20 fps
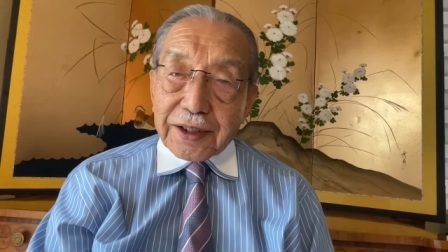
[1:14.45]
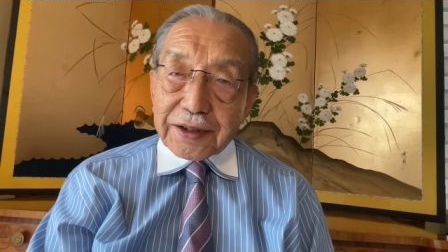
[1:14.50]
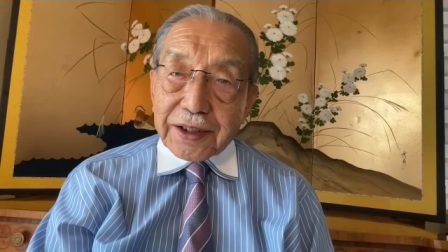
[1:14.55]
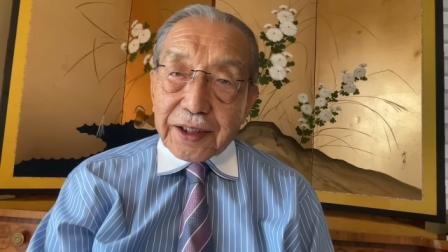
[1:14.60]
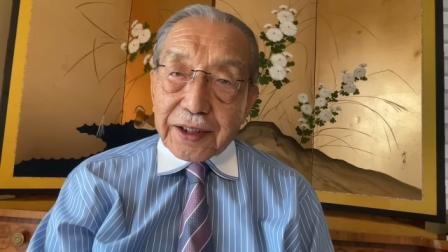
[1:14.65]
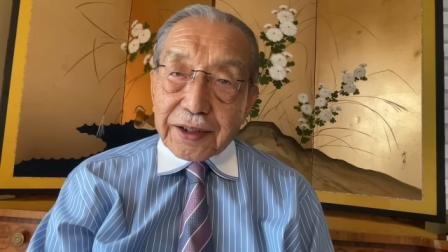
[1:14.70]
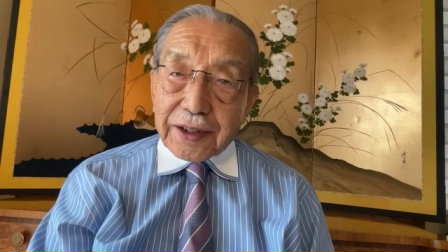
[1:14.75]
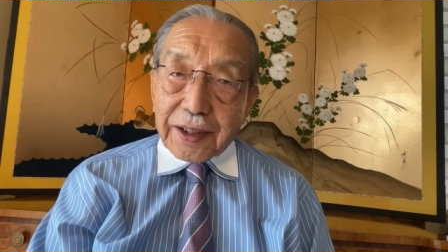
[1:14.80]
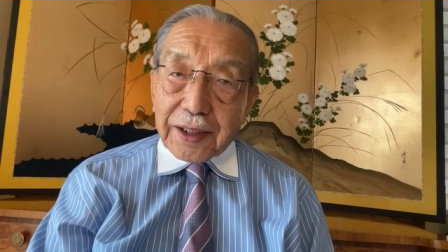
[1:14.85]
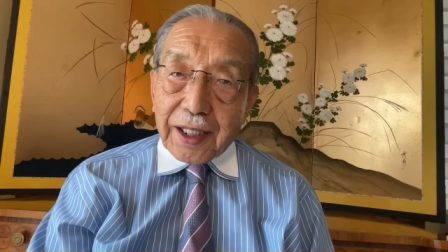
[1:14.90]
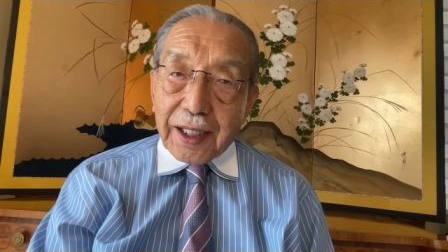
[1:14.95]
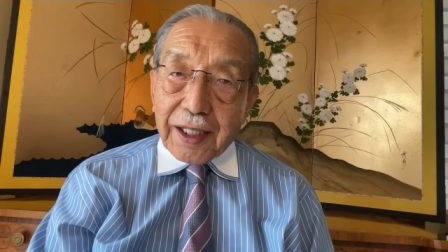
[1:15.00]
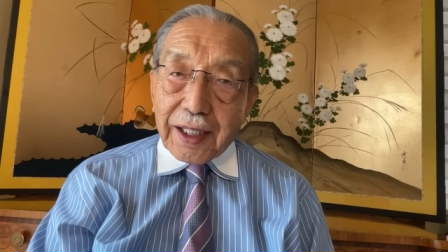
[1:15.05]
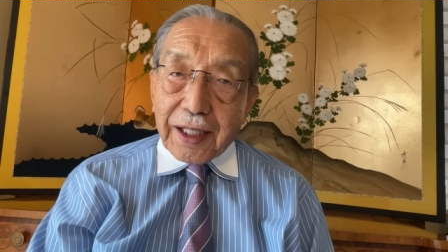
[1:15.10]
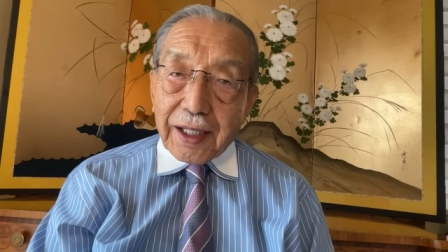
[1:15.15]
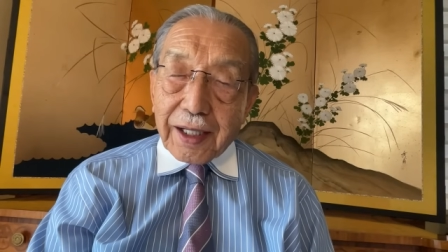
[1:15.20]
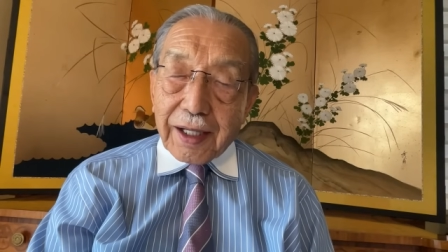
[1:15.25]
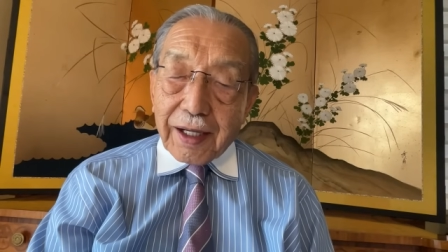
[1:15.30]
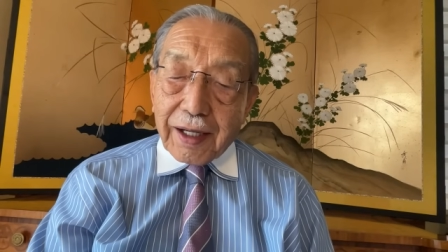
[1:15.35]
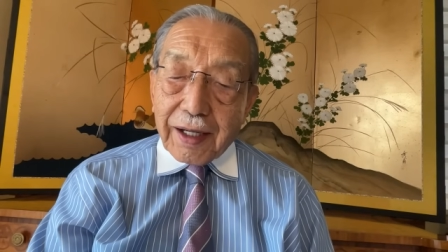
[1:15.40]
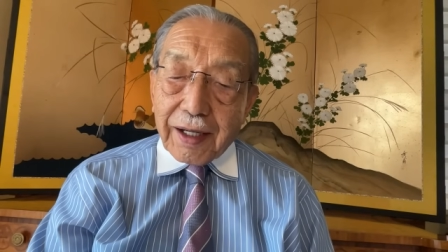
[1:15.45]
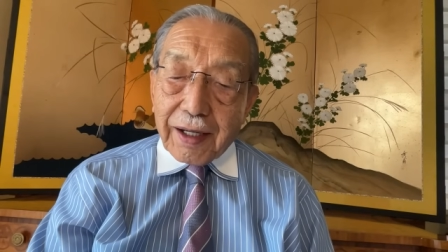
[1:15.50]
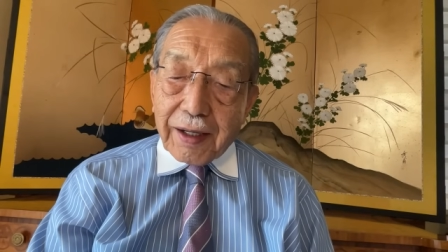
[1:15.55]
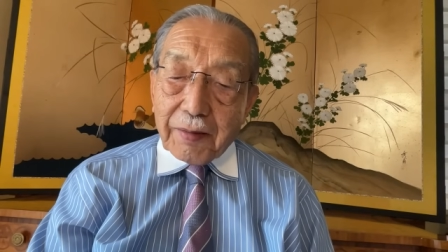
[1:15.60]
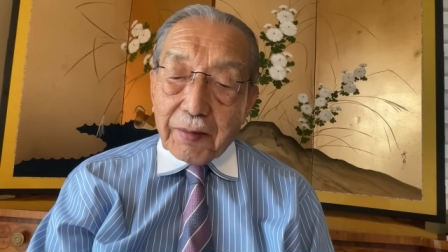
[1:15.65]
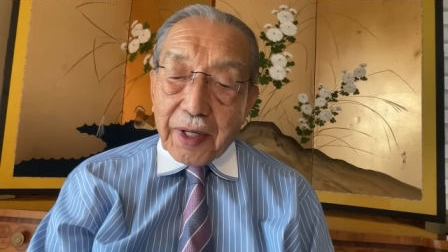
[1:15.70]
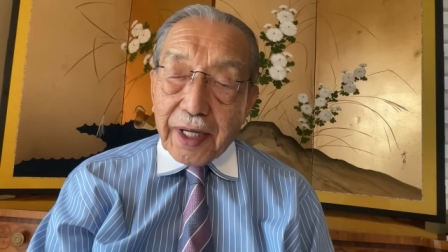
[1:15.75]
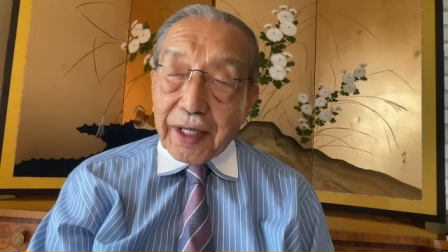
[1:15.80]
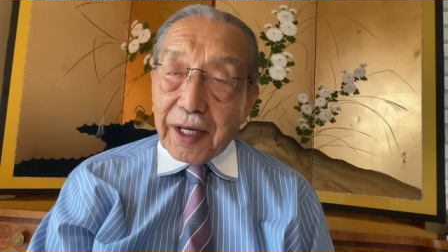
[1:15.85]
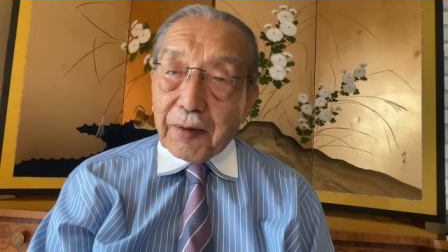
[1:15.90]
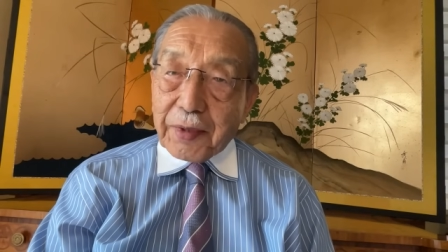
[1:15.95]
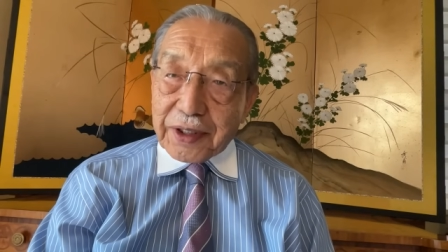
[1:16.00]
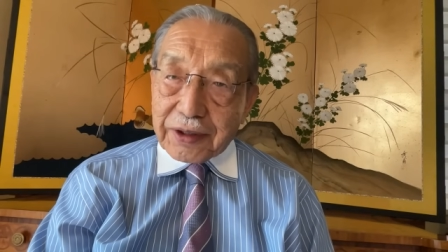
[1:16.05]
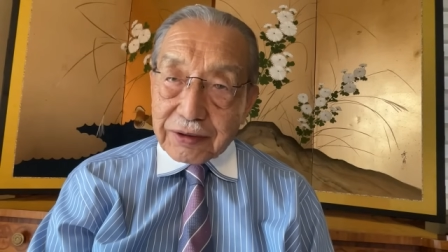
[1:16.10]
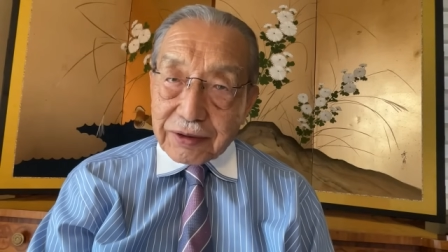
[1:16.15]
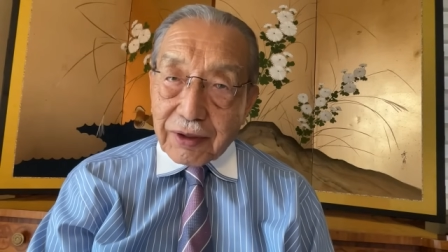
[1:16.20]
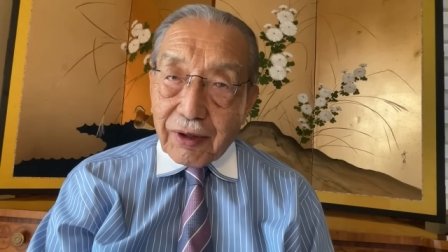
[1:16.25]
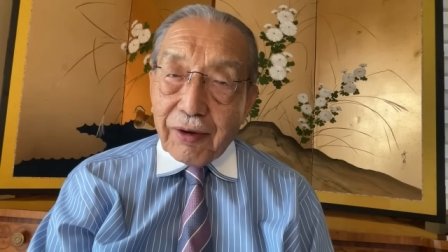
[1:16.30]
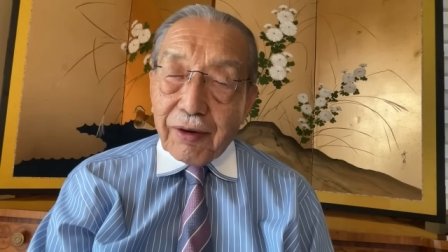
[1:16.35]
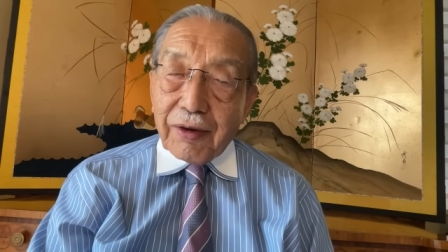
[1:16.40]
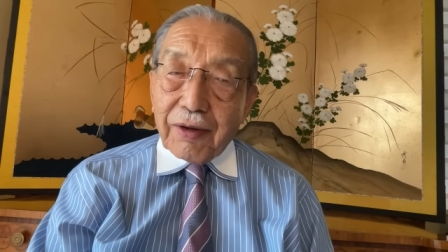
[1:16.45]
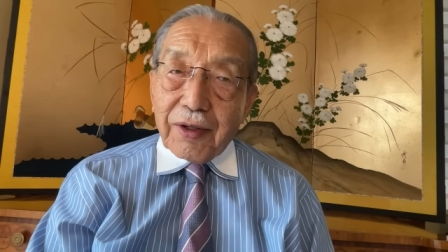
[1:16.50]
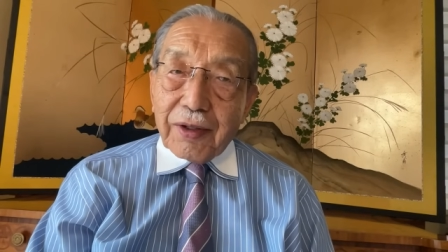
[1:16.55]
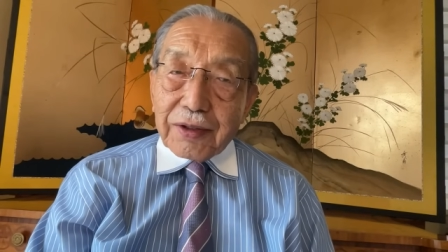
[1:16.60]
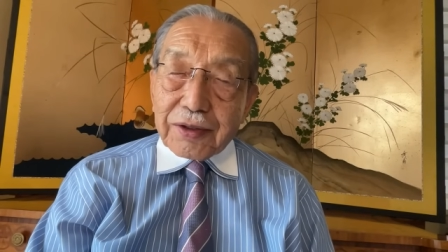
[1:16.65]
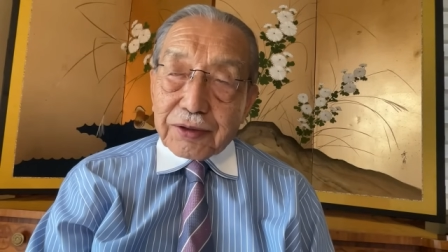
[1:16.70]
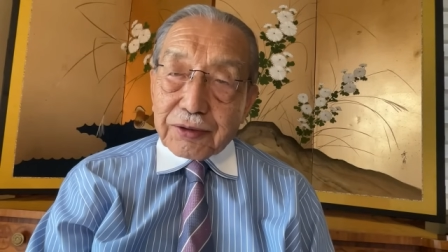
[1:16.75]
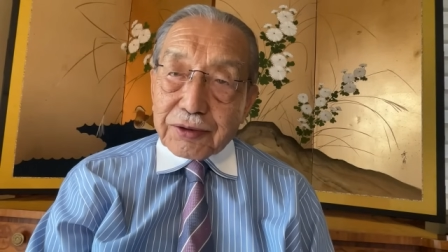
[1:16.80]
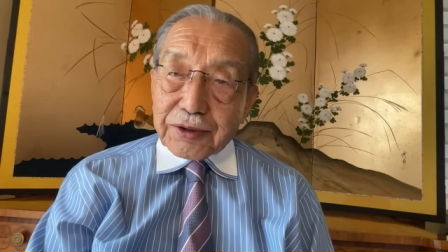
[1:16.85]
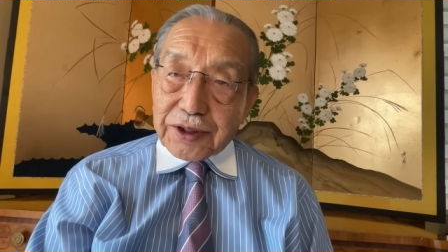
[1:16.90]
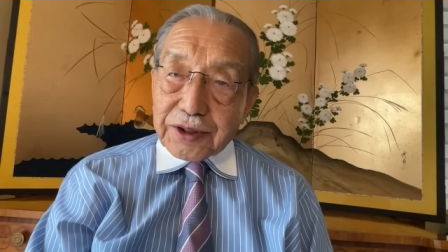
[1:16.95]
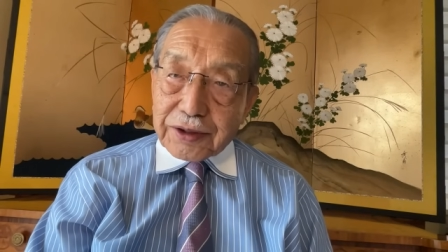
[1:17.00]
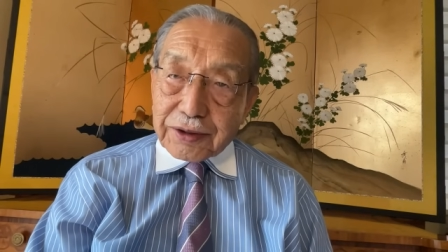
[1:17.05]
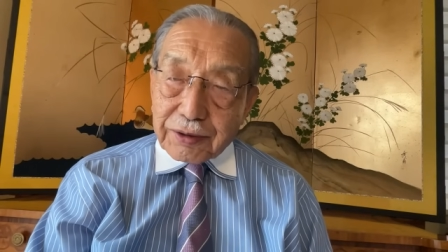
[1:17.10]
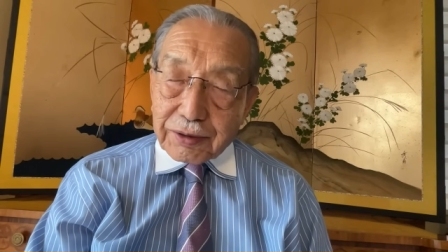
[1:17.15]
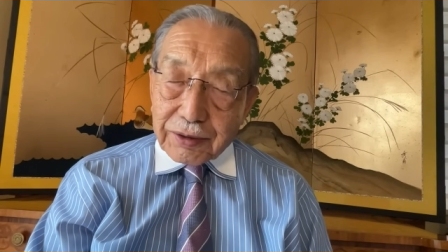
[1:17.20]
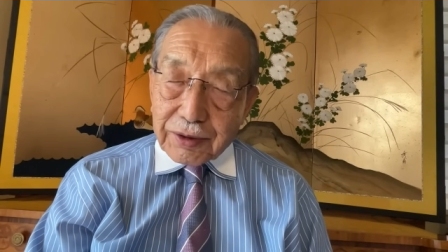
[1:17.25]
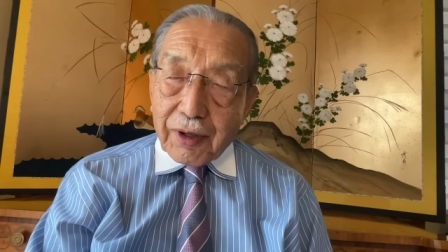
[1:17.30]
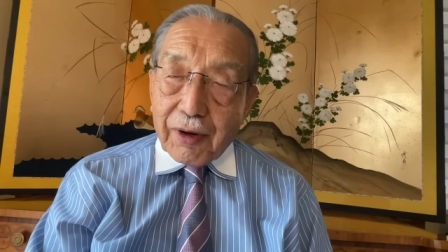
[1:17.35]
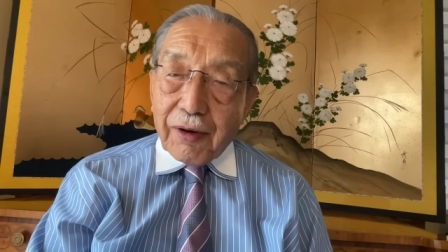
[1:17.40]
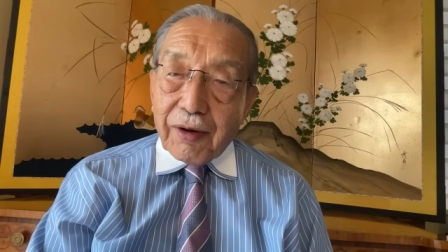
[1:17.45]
成されたら、やめると、中止する